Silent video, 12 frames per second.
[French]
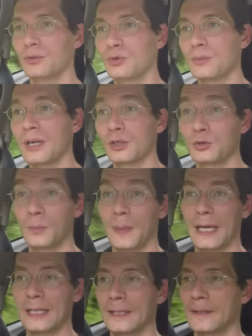Demain je
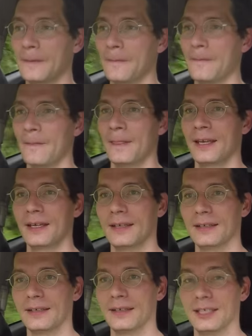pars
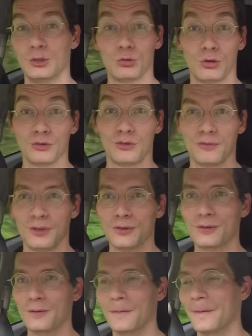et je rentre en
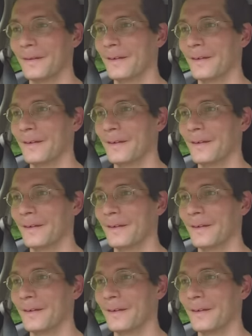France.